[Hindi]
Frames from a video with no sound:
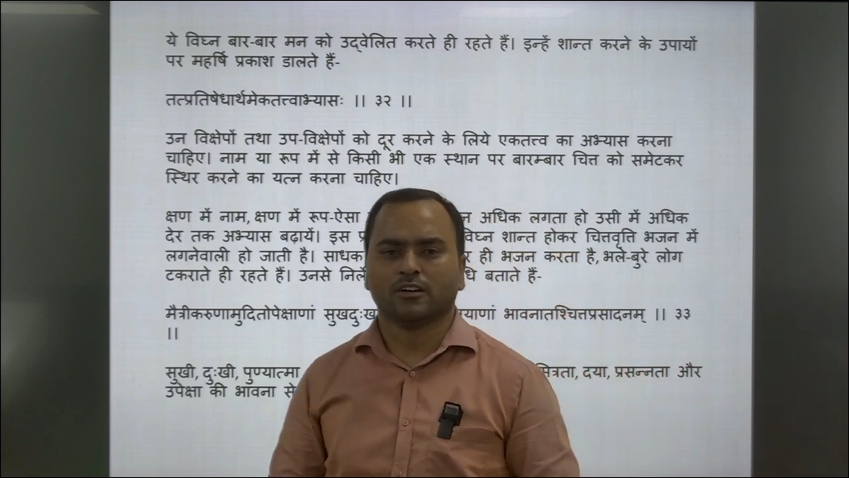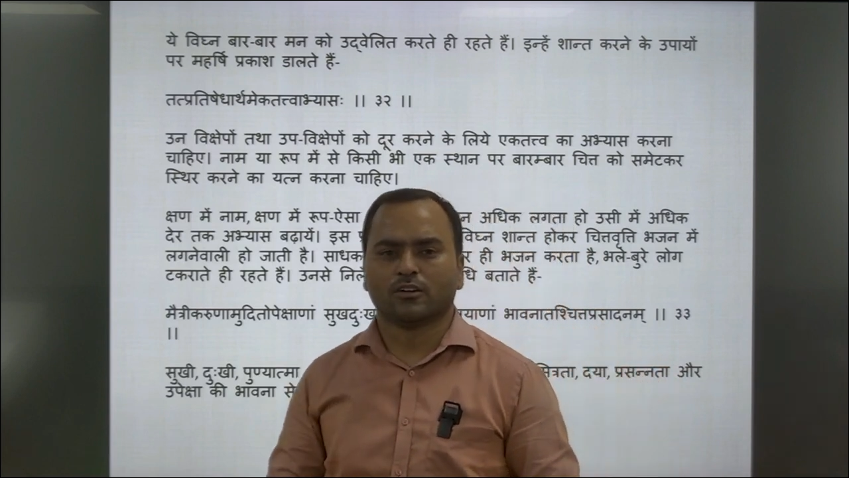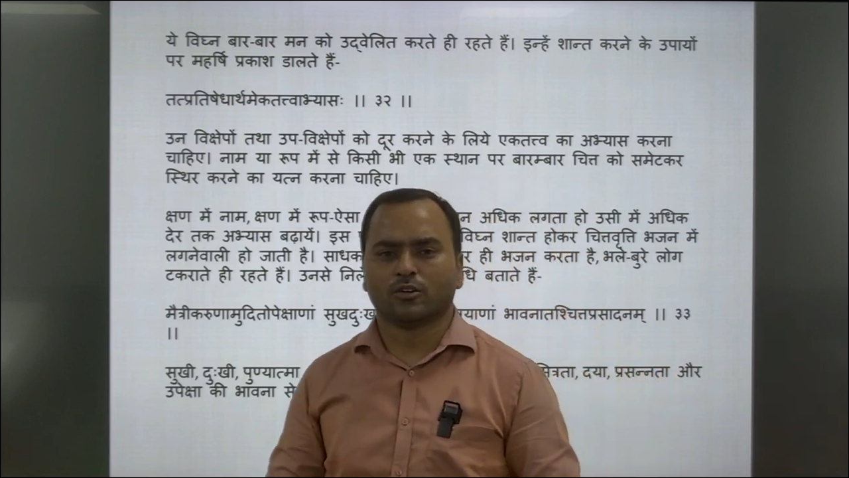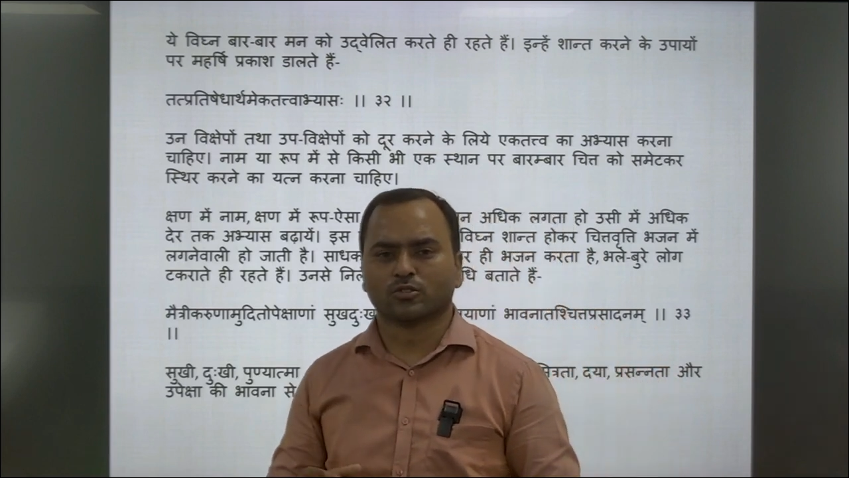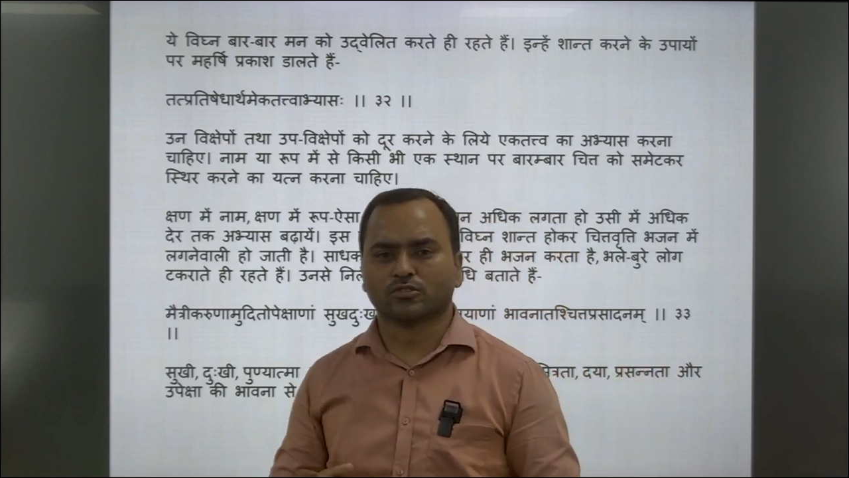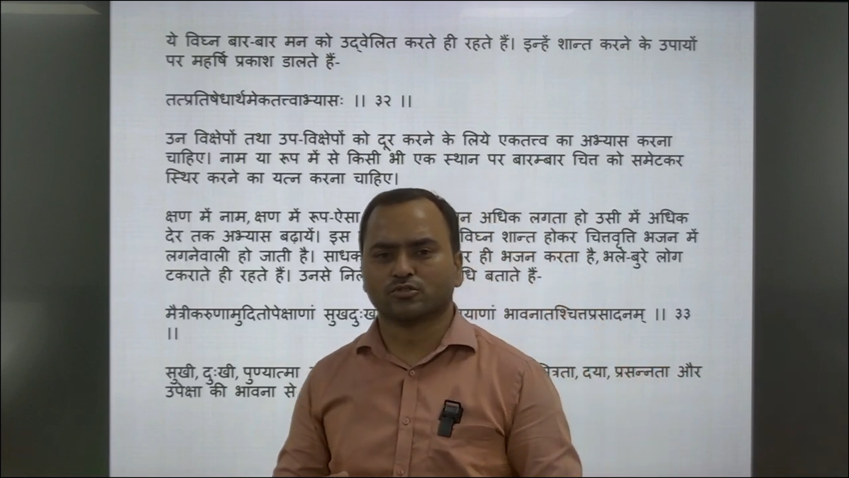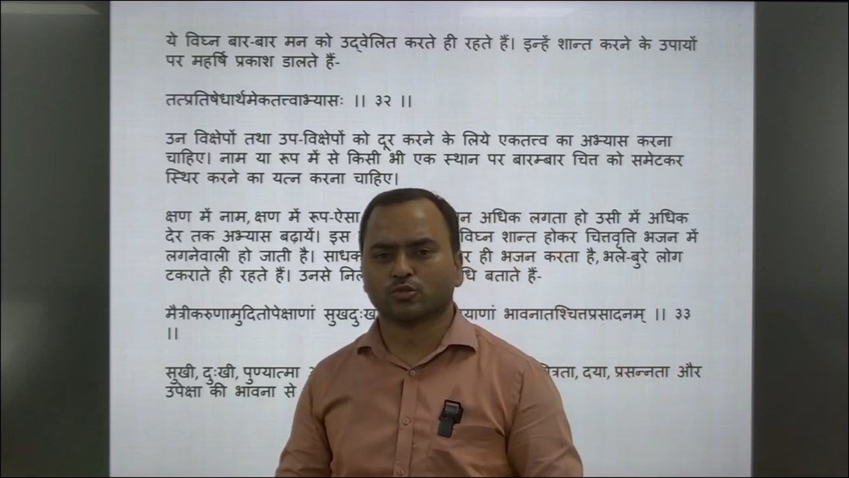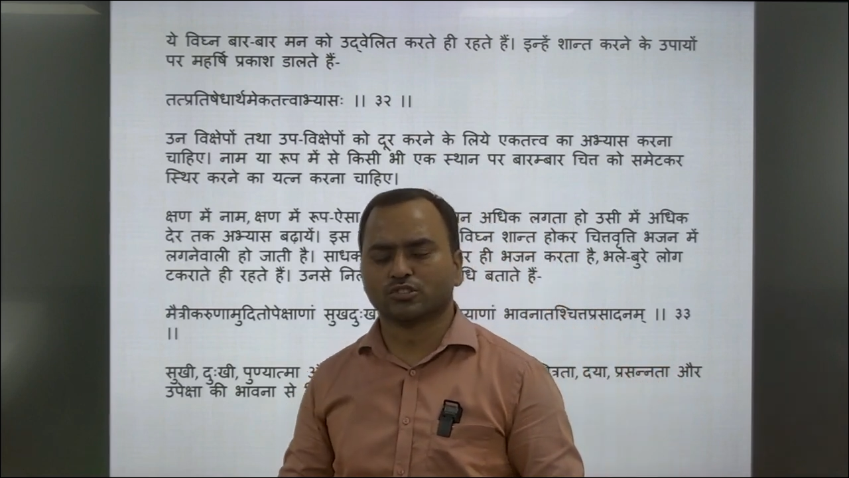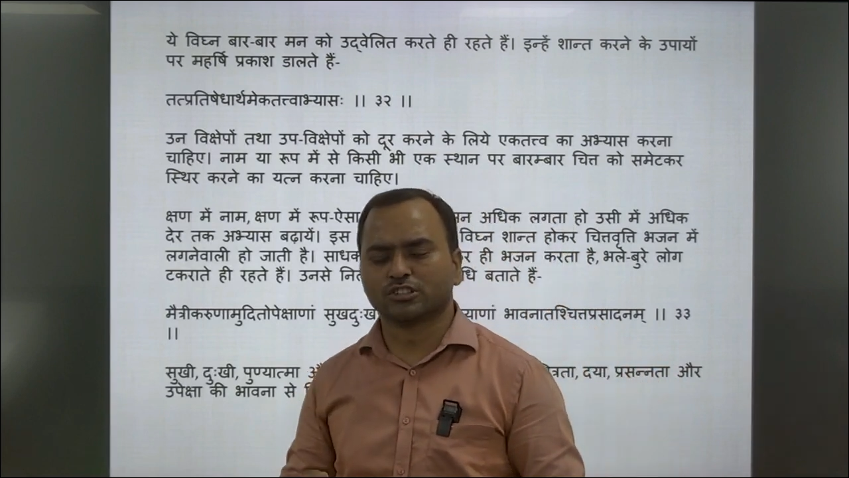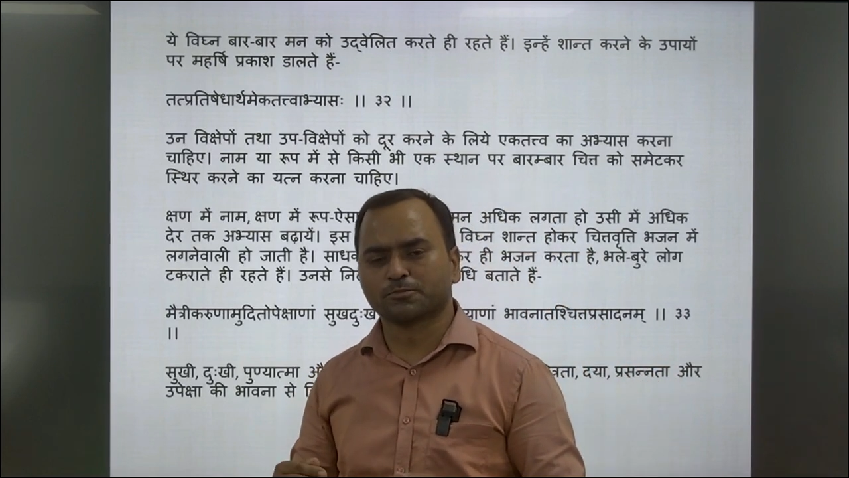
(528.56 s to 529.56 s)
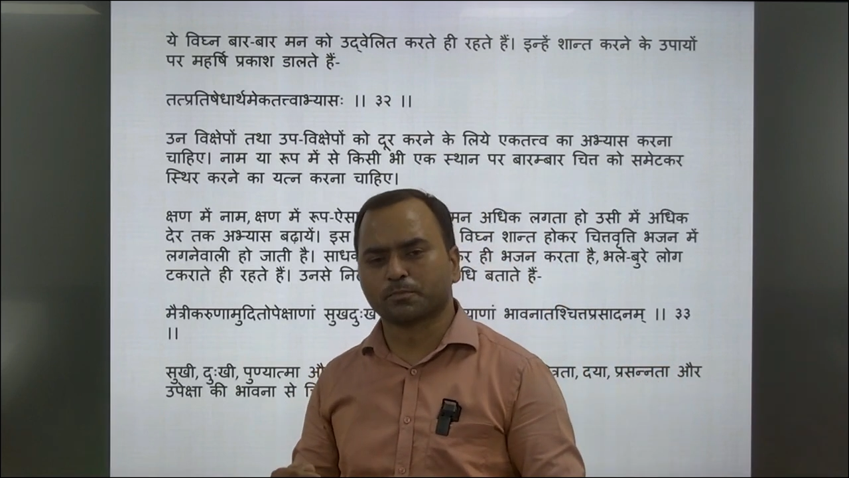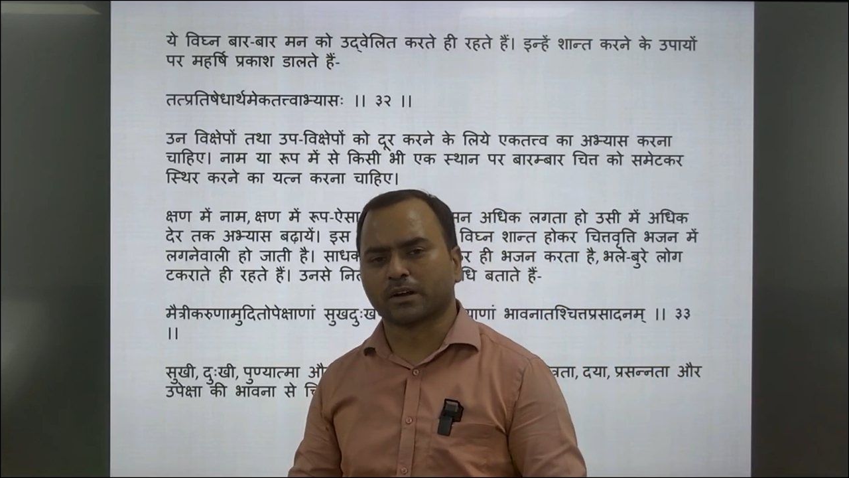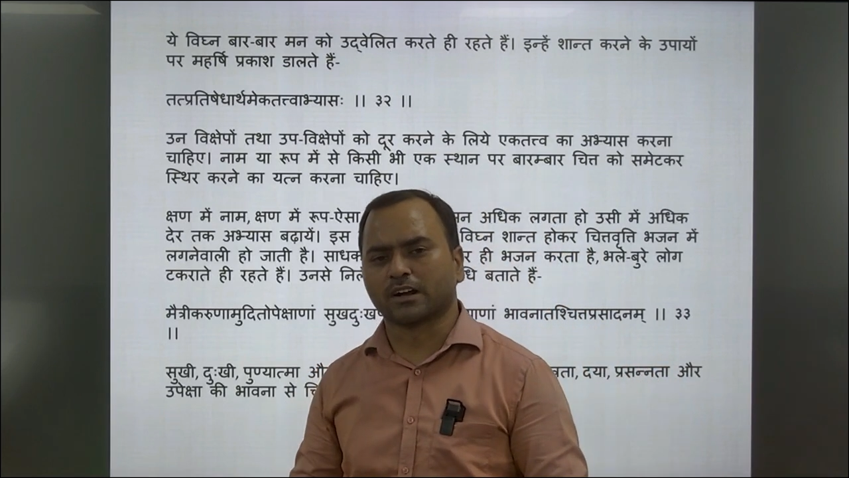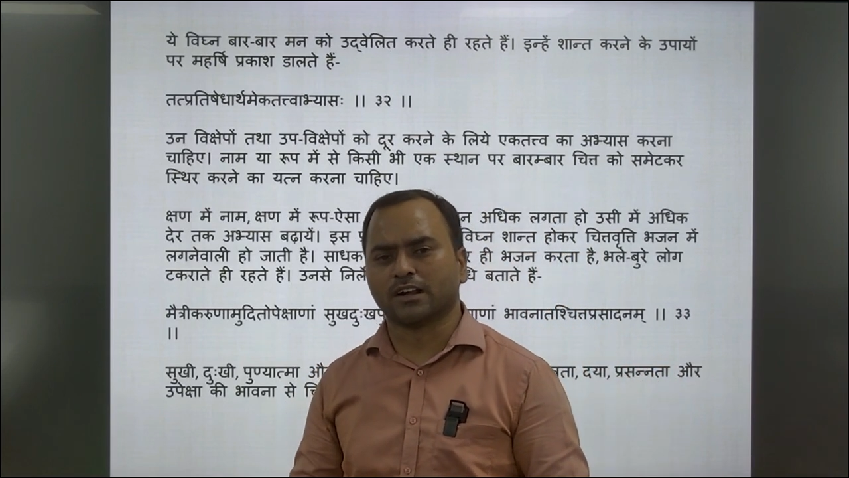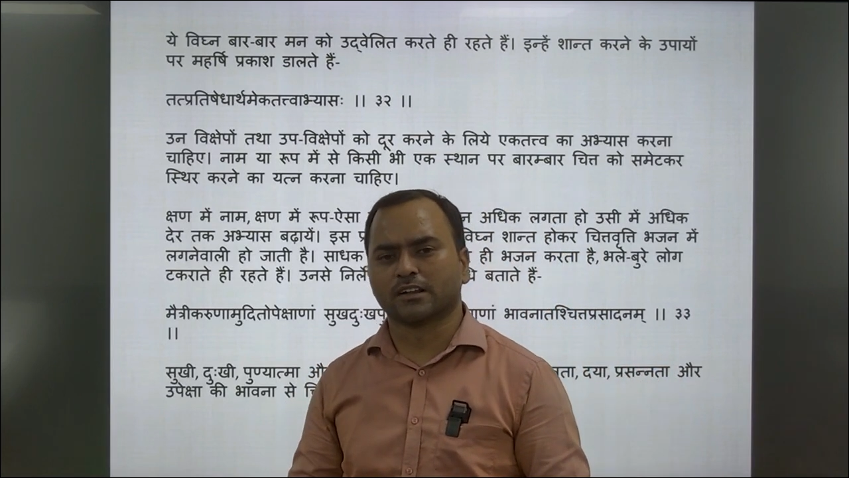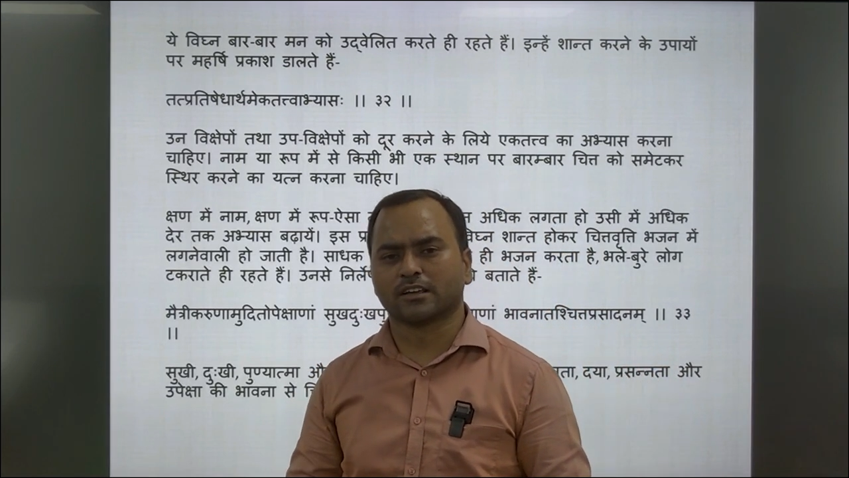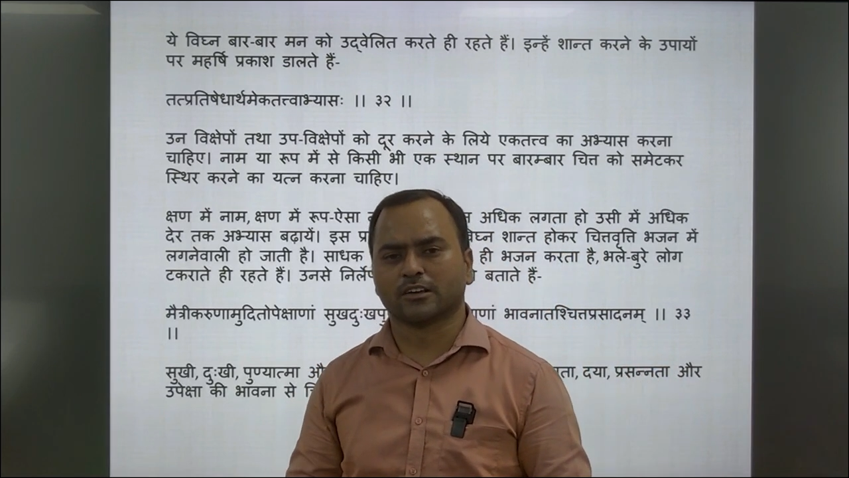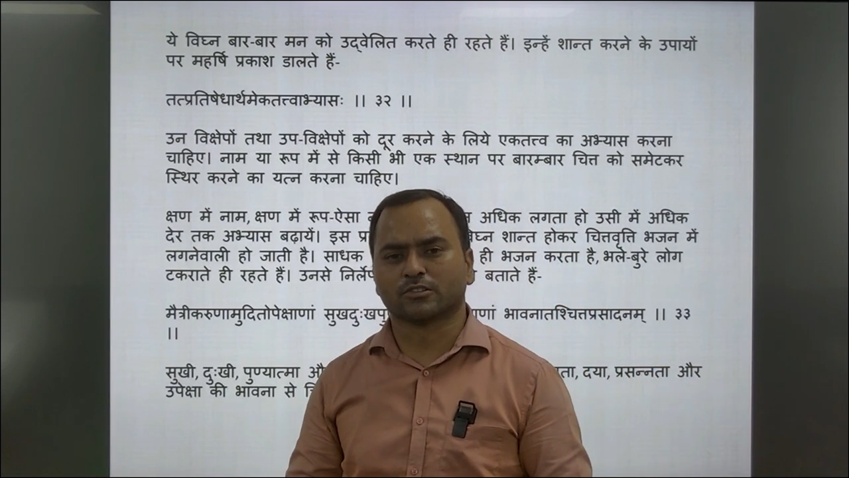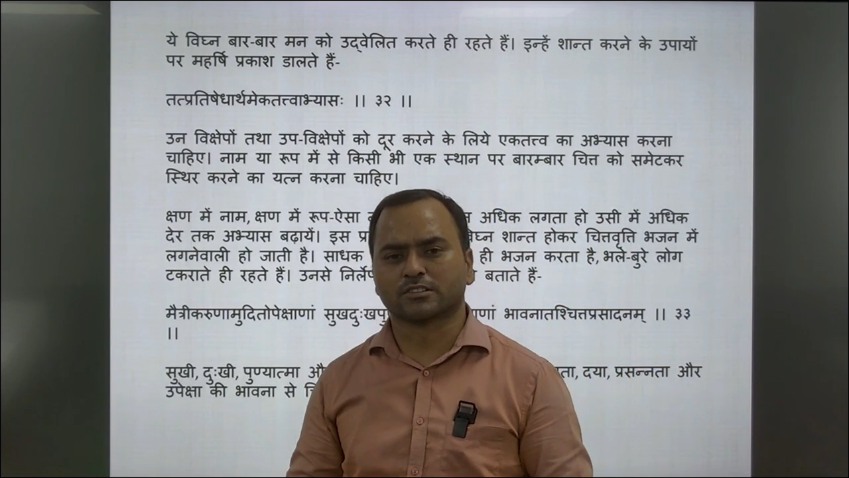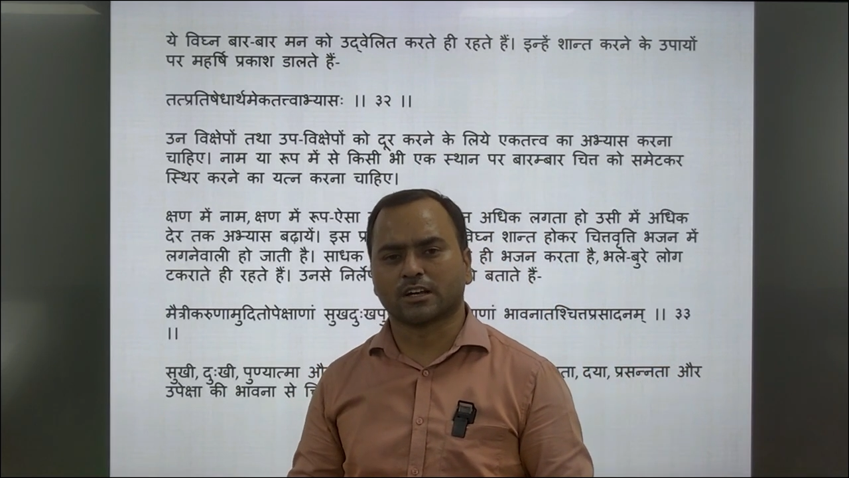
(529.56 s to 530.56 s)
और जो जिस प्रकार के
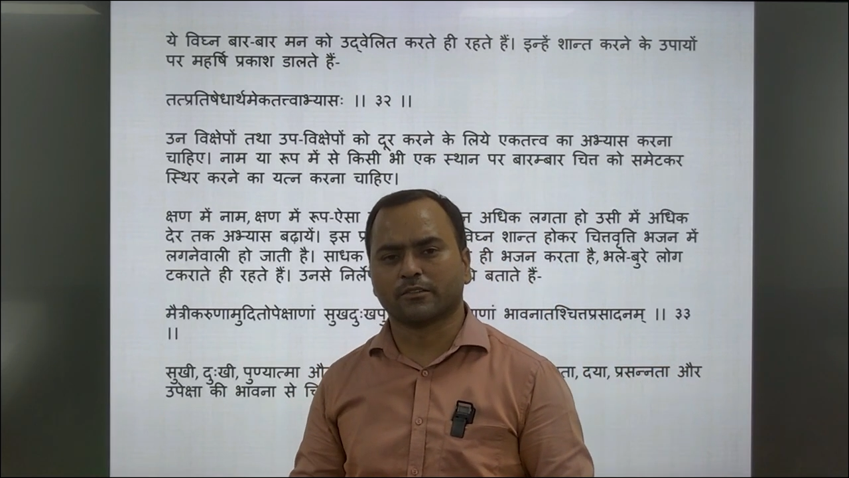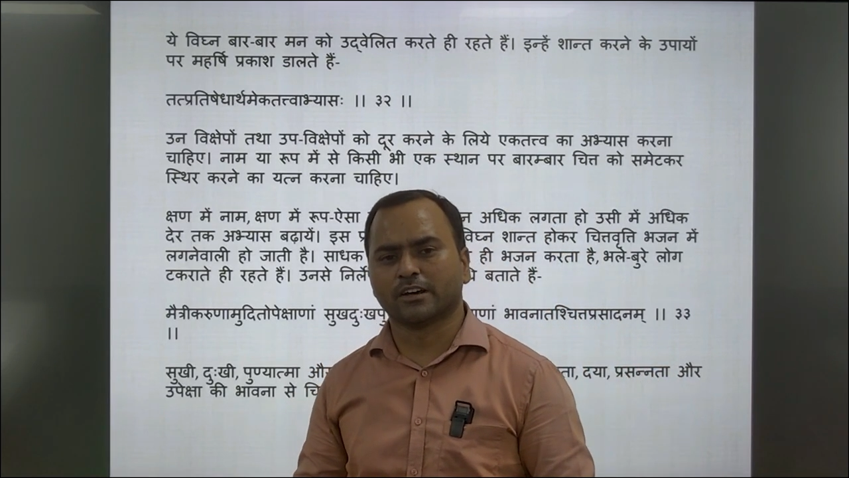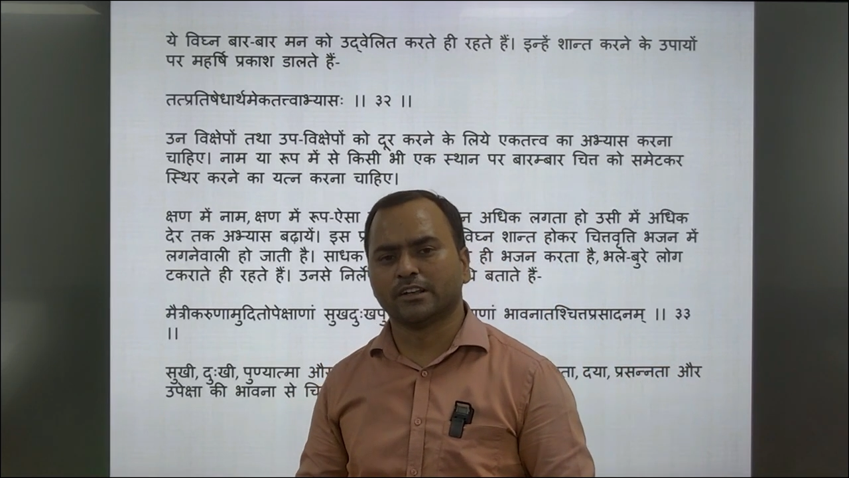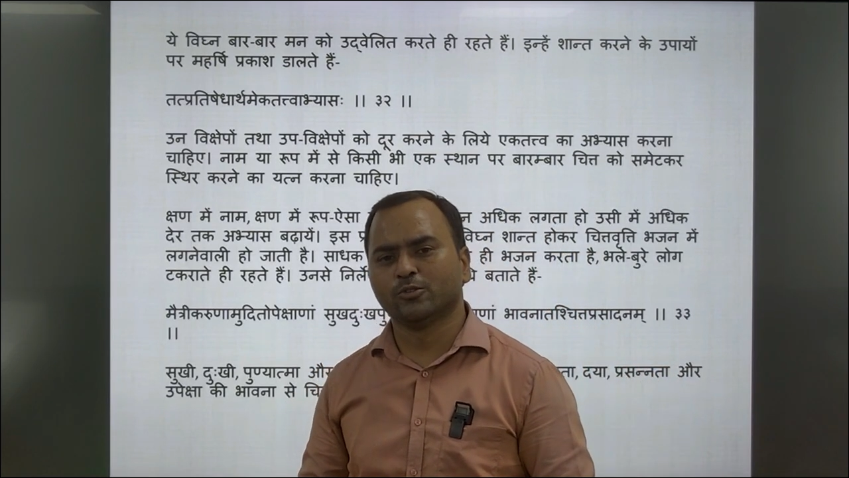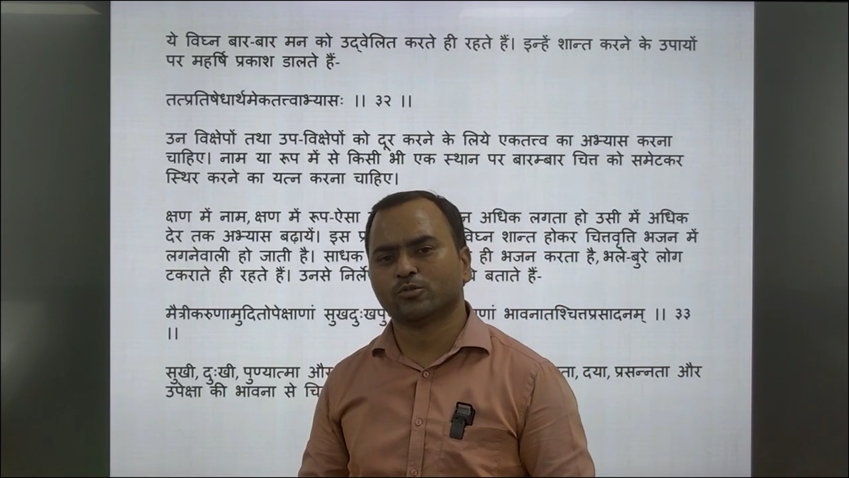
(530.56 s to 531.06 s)
अवस्था वाले हैं